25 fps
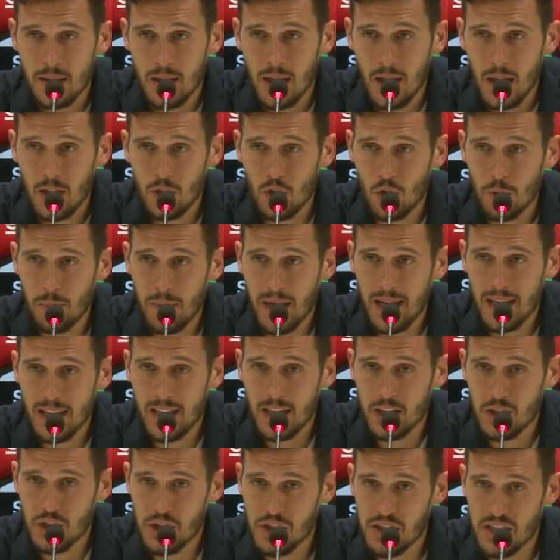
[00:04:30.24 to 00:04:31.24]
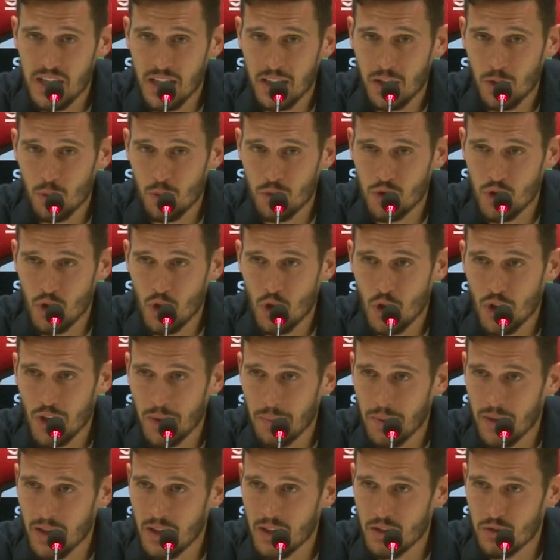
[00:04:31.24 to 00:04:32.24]
è normale che ci sia
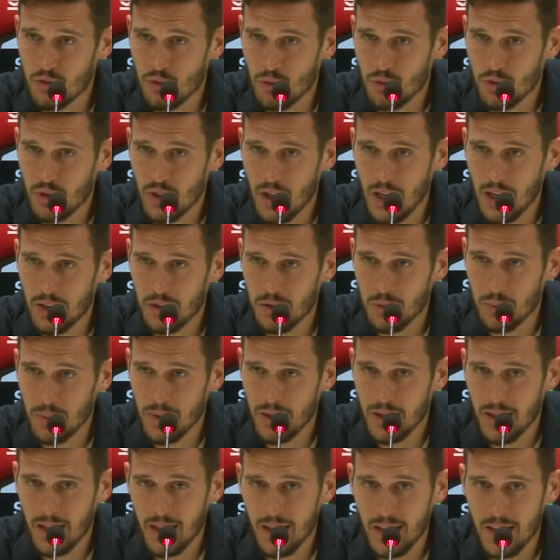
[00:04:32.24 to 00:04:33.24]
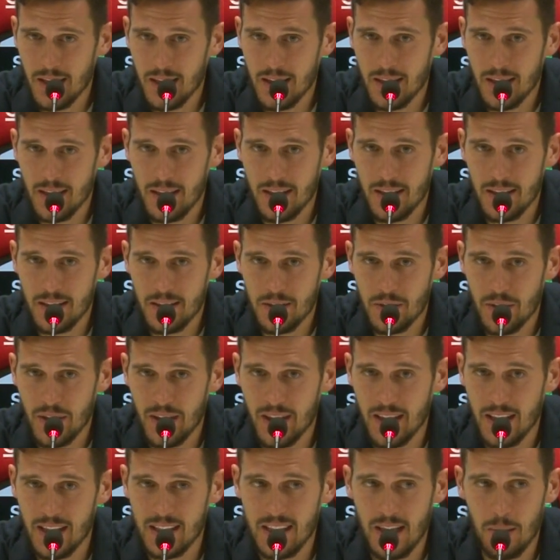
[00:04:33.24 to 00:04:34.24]
delusione per il risultato perché eh, non è
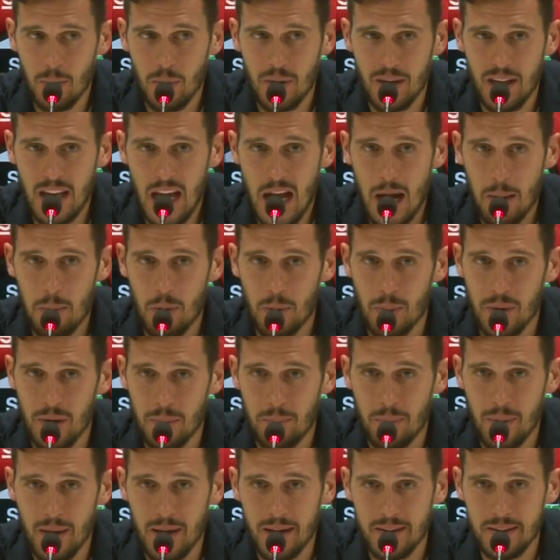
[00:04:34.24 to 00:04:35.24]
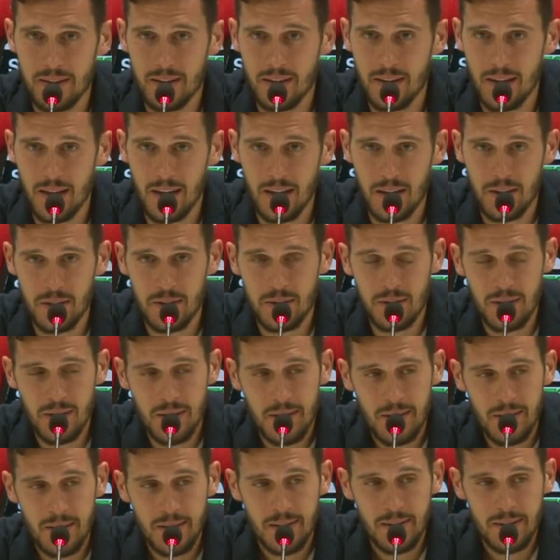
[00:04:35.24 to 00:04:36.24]
che andiamo in campo per perdere, ecco.
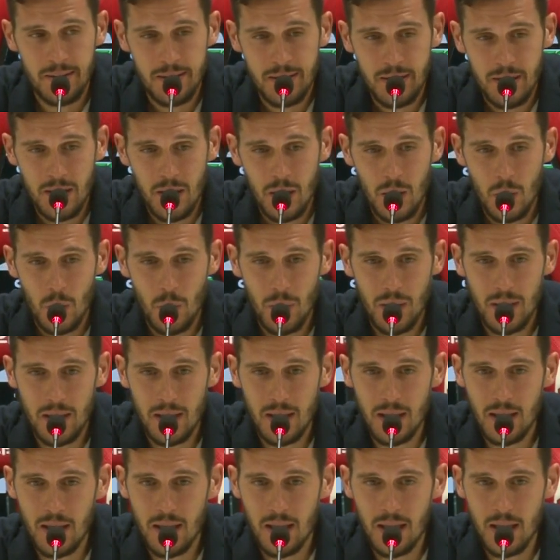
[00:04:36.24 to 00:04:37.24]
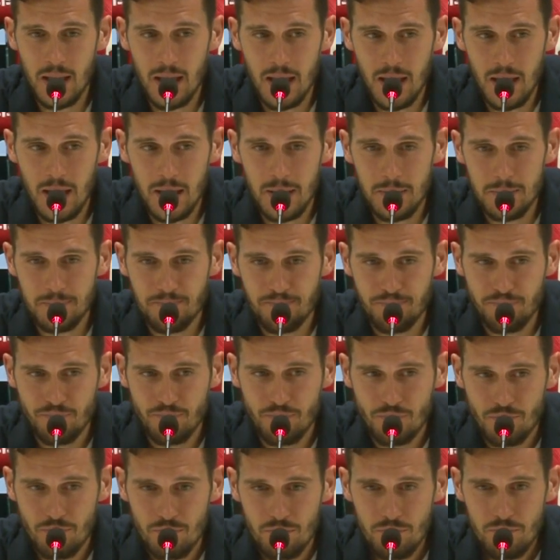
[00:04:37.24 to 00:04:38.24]
Quindi
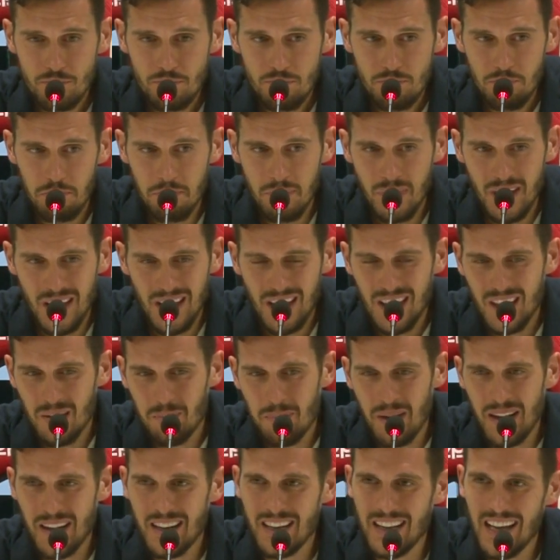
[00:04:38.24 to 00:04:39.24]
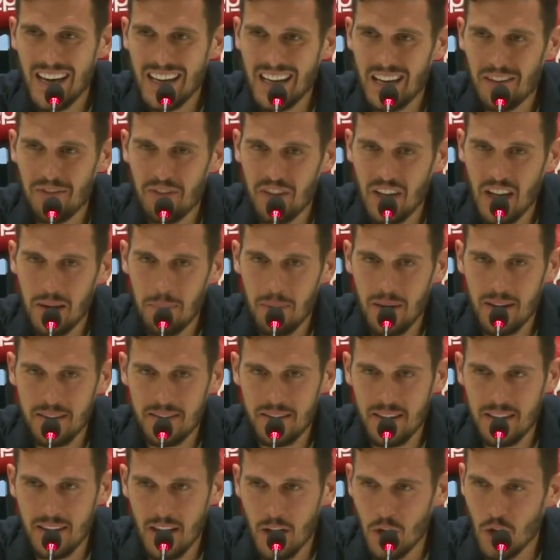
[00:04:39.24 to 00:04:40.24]
parlare a fine
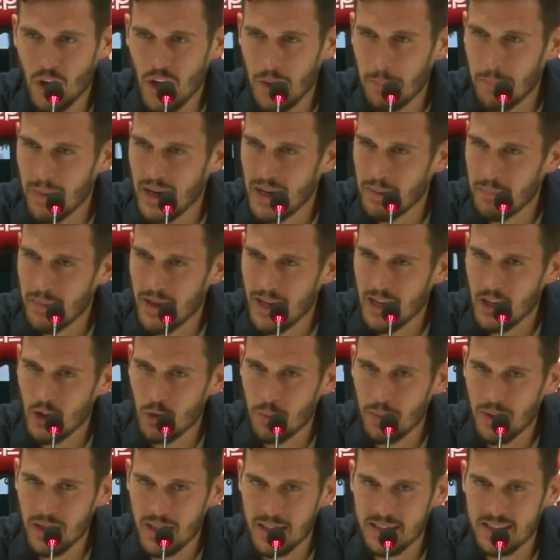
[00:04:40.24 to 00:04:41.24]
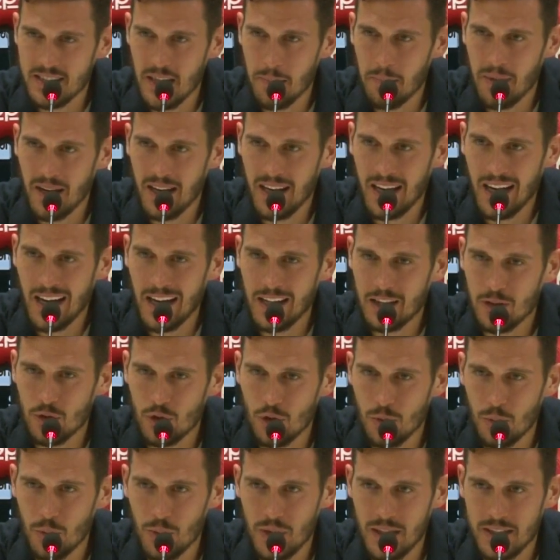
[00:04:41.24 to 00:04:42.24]
partita non è mai bello perché siamo a caldo
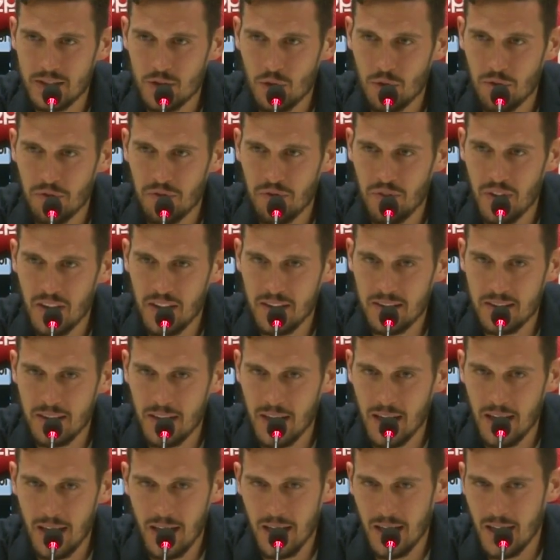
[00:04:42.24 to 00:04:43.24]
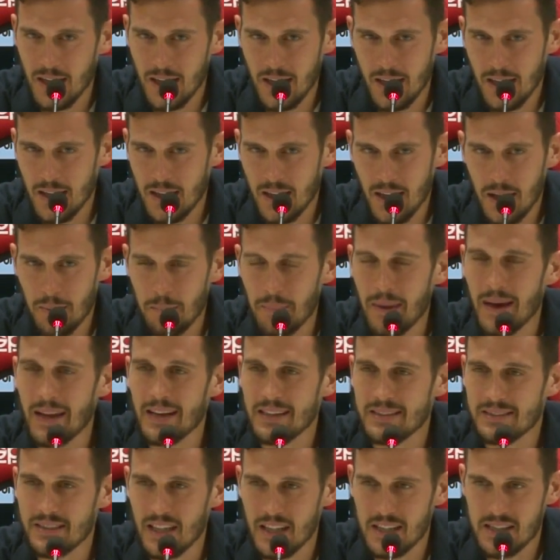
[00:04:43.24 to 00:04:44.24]
dopo una sconfitta, è
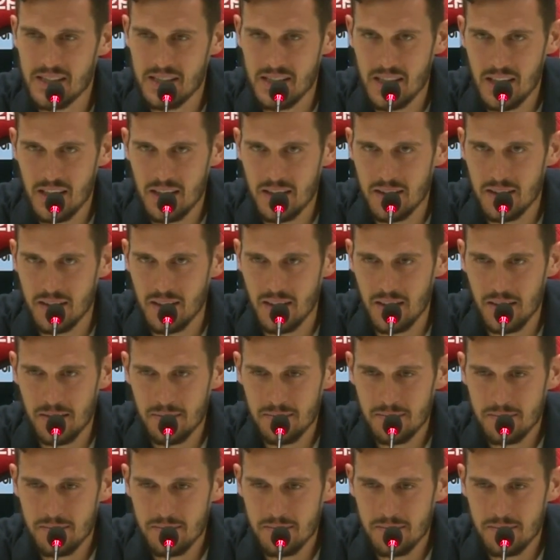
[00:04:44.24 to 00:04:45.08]
bene star zitti